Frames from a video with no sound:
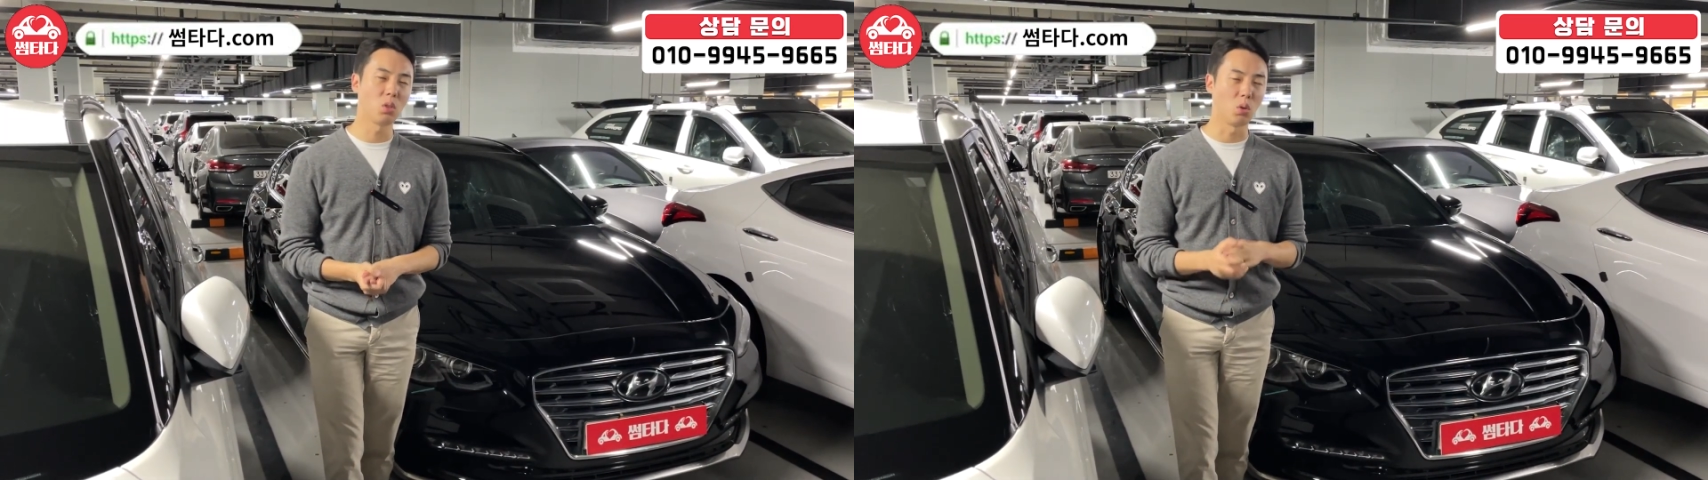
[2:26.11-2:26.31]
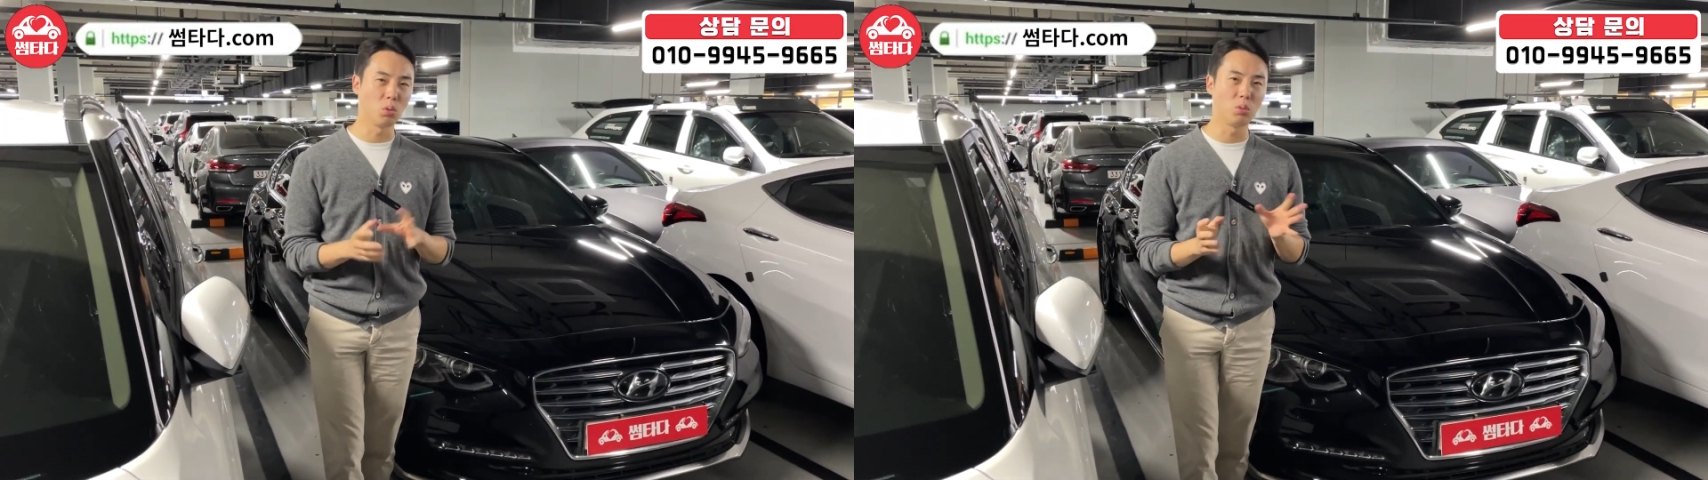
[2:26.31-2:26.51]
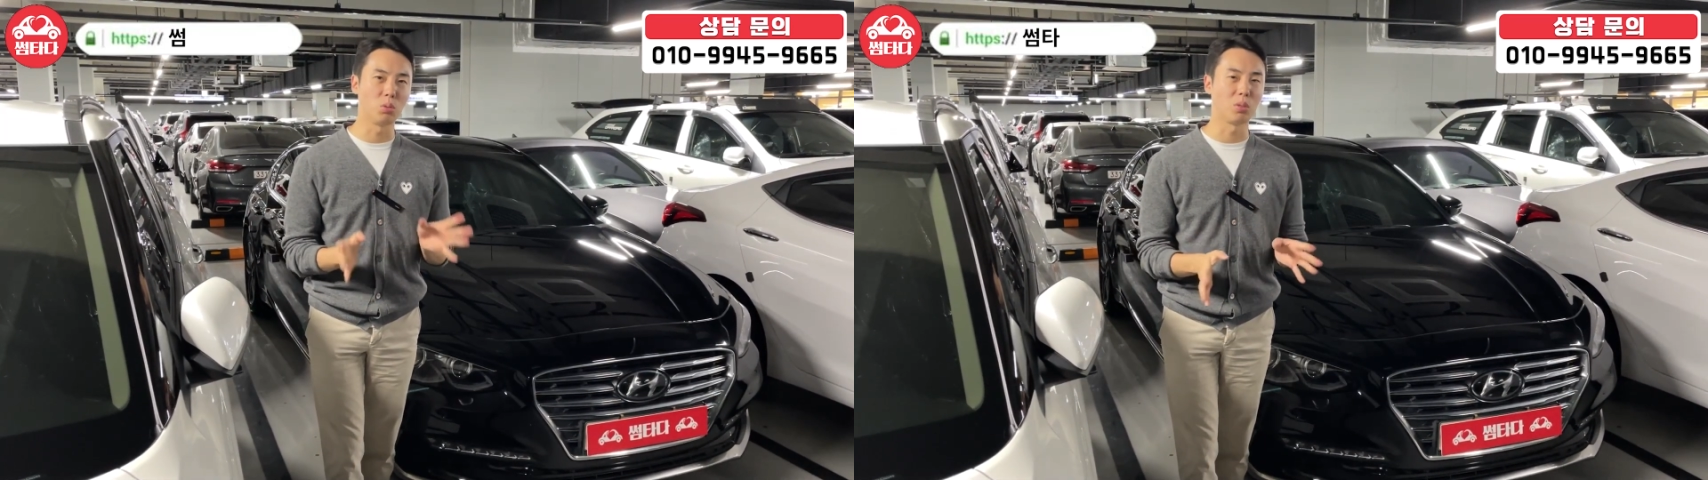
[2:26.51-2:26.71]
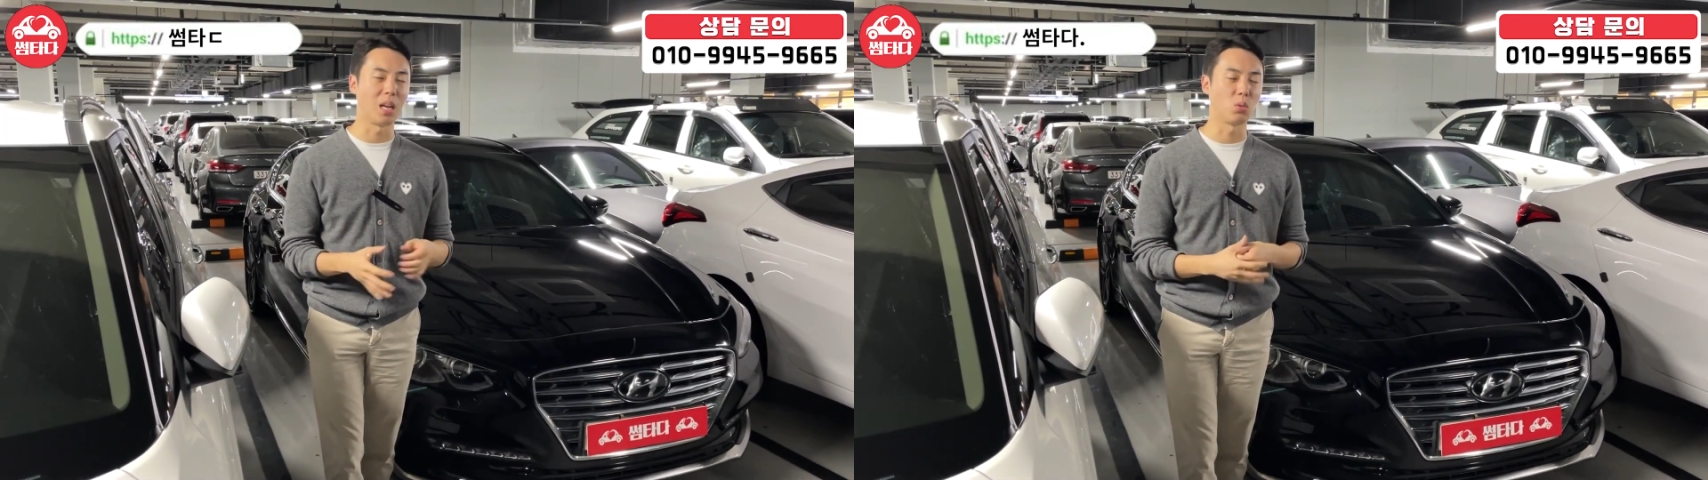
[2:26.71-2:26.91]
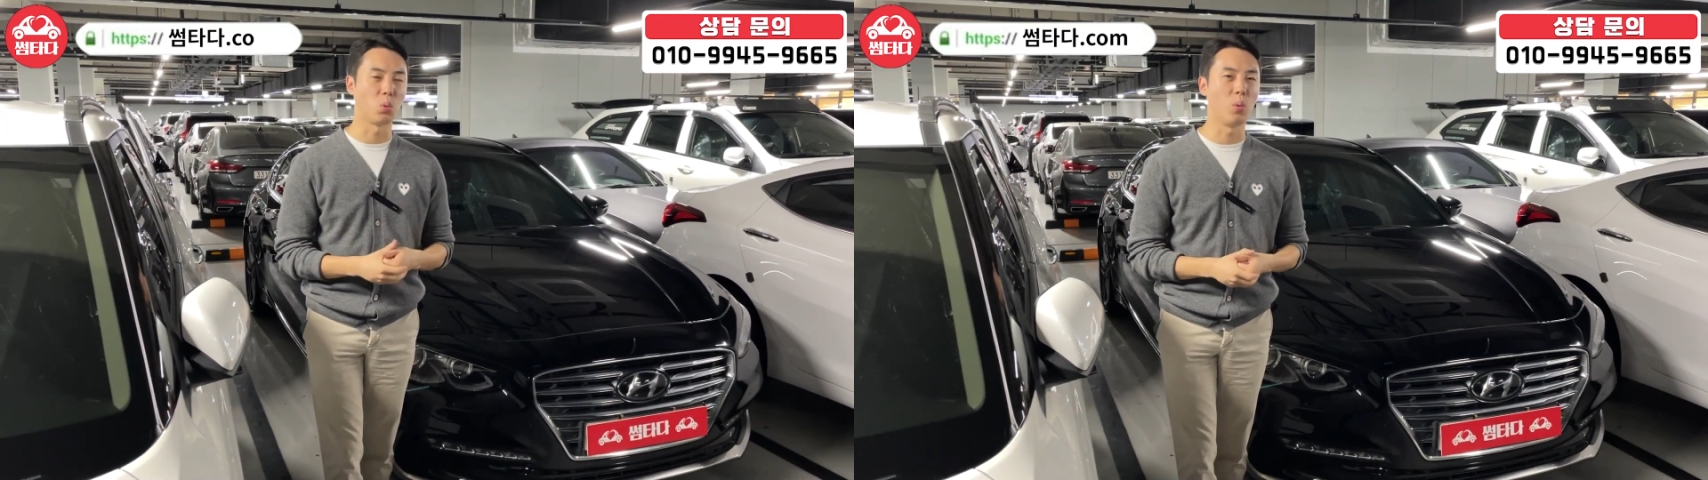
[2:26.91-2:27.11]
저도 그렇고
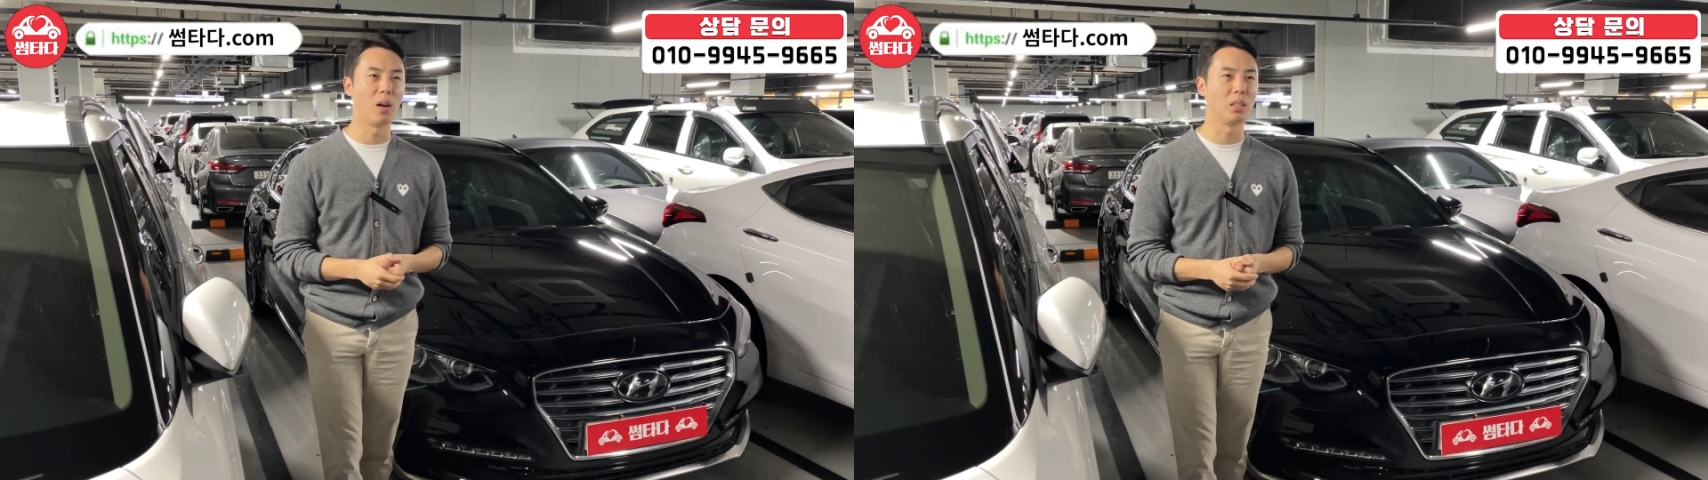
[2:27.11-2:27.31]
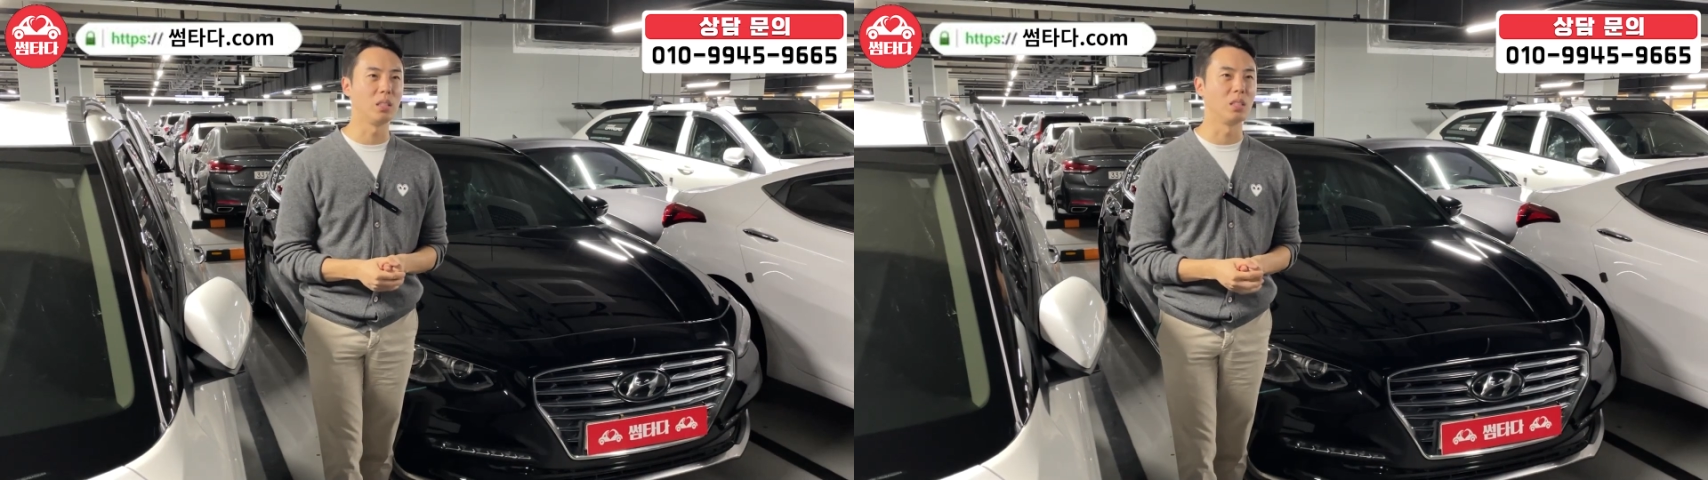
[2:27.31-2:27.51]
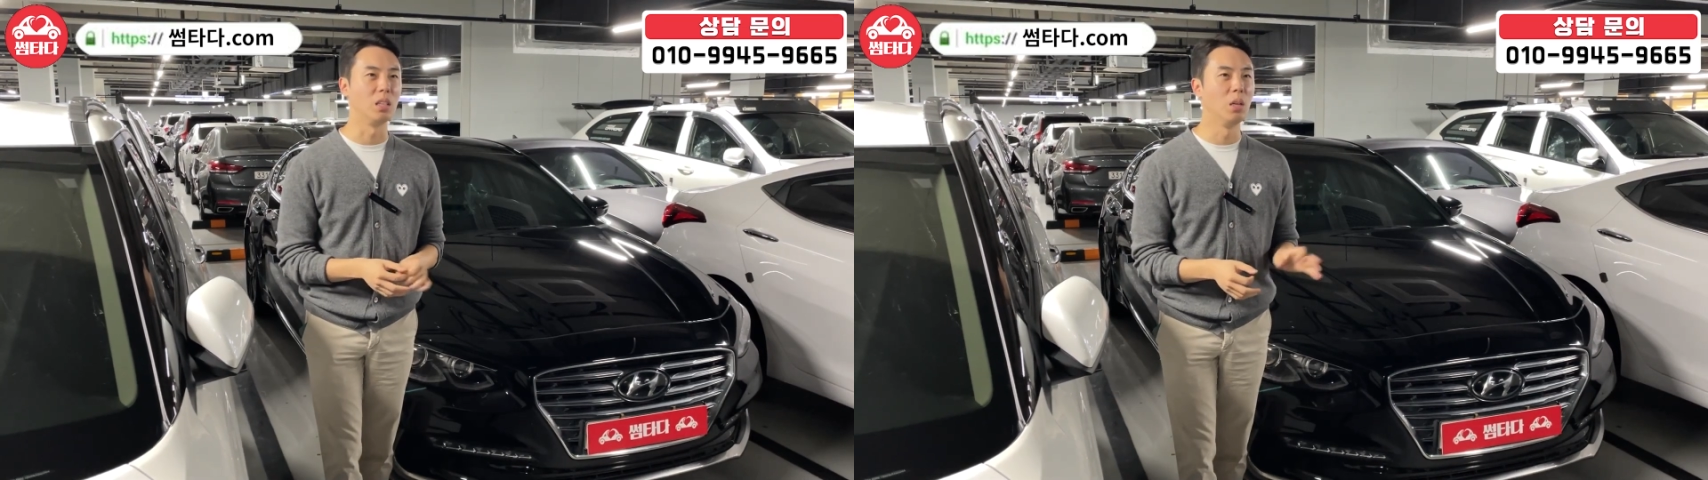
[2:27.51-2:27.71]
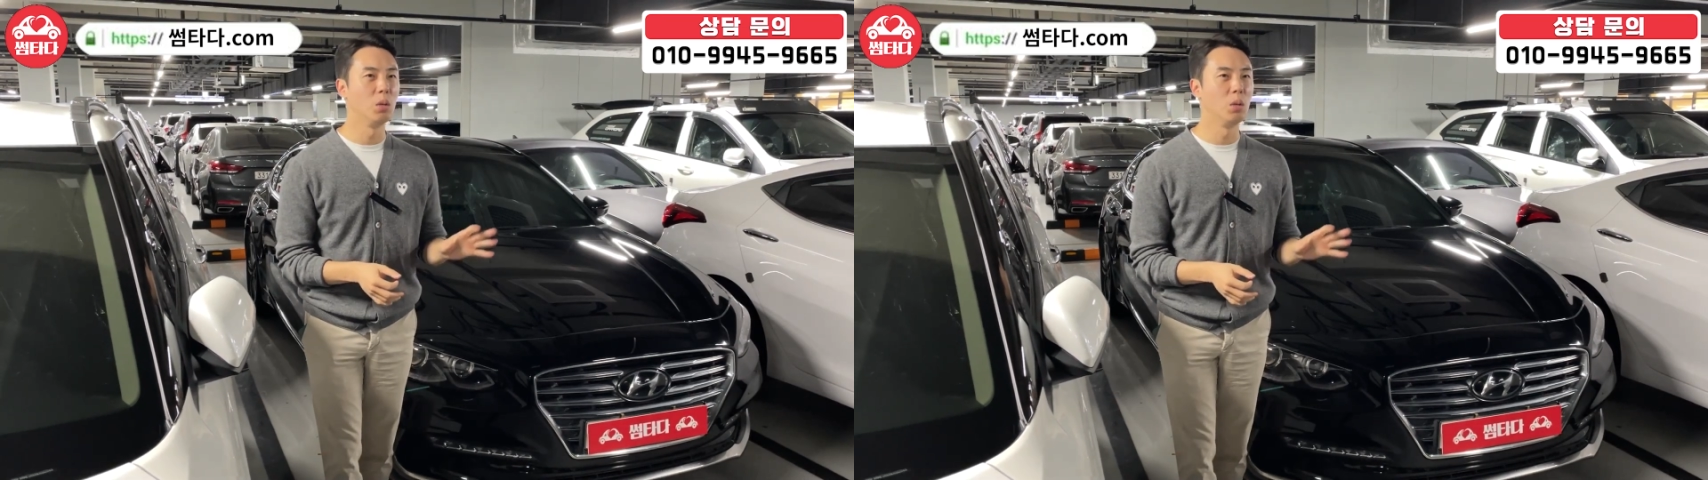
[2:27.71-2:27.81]
다 좋아하는